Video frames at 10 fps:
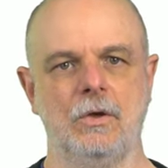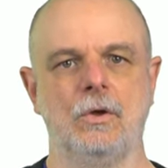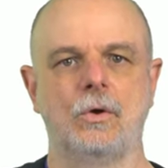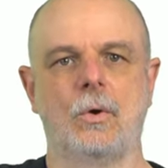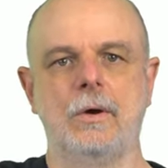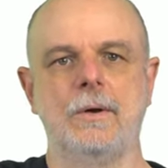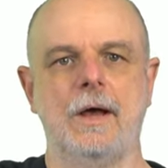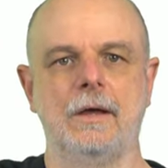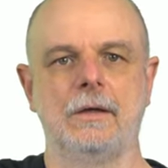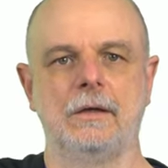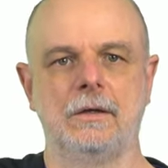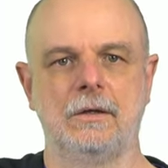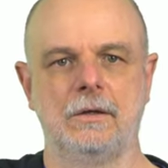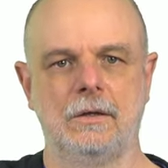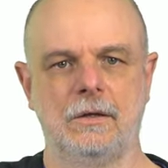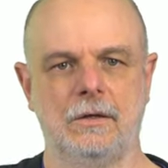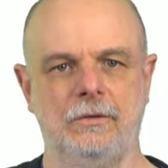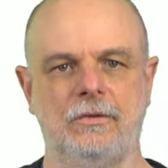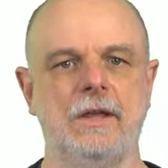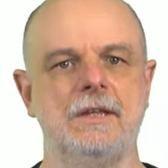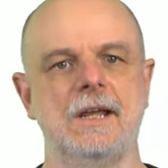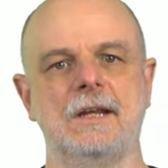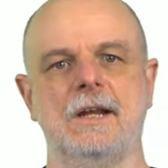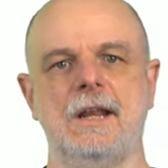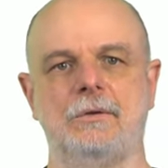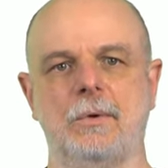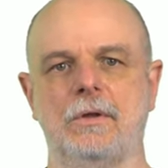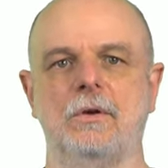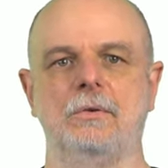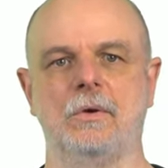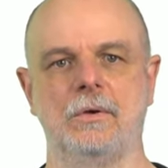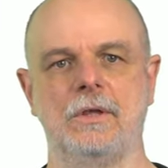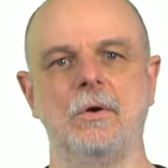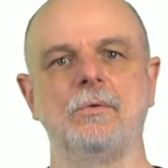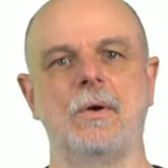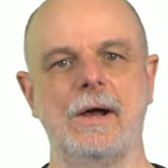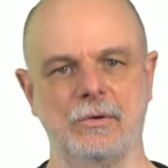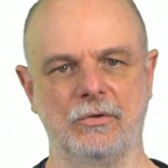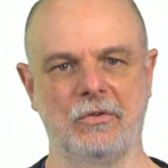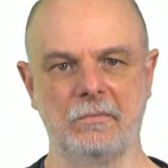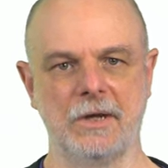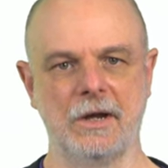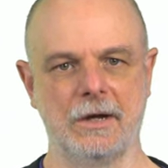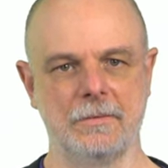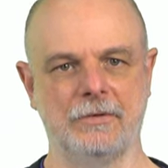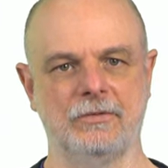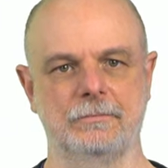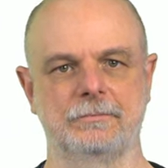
これは再帰的なネットワークの基本のアルゴリズムになります。